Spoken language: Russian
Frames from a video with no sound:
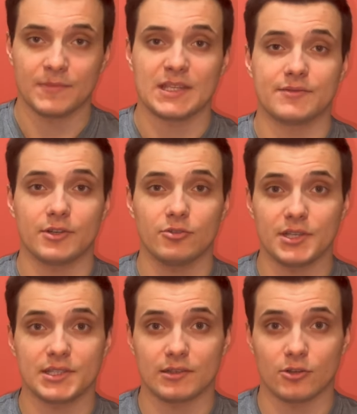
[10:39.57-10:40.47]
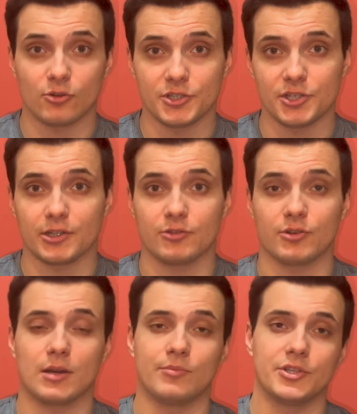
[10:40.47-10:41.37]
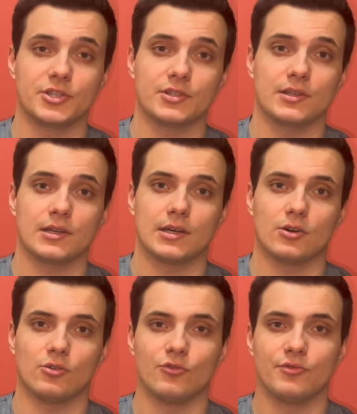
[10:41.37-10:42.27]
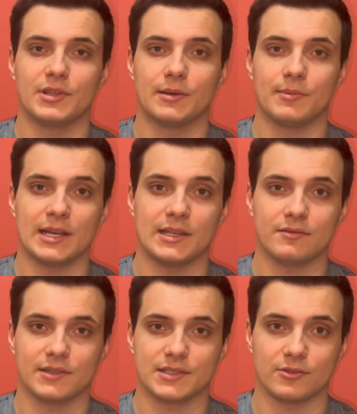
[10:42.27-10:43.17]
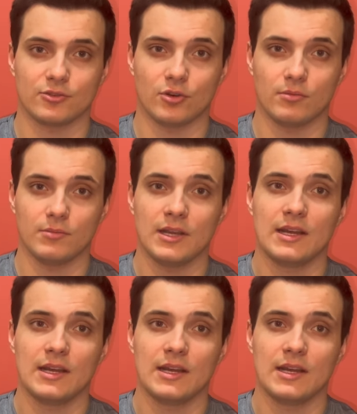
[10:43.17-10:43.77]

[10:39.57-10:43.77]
Сверху есть колокольчик, который обычно уведомляет вас о том,